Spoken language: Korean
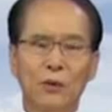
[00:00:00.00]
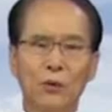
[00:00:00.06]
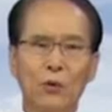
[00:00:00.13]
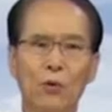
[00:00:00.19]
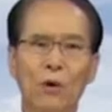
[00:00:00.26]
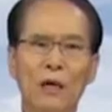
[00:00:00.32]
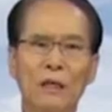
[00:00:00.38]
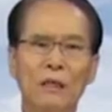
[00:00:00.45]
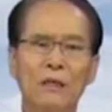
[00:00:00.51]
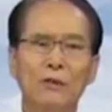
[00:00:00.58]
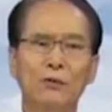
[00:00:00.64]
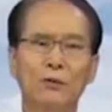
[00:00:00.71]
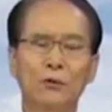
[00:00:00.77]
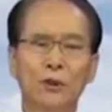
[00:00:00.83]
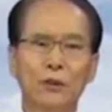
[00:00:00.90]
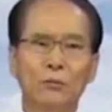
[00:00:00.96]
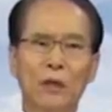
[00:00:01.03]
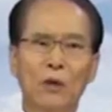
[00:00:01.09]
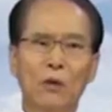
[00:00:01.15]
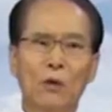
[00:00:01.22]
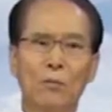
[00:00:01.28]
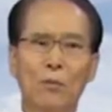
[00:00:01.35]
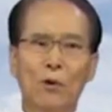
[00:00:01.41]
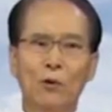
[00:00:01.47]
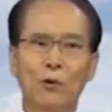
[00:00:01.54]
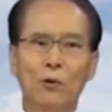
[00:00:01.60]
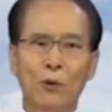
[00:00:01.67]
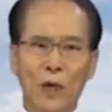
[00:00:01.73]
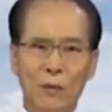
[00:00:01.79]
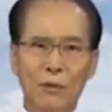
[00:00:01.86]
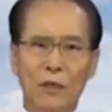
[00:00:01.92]
노아를 중심하고
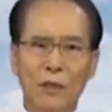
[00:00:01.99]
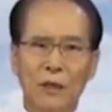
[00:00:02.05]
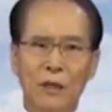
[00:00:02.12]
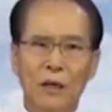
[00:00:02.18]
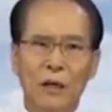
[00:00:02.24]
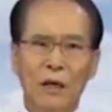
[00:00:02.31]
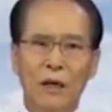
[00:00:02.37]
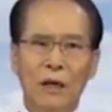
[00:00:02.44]
복귀하며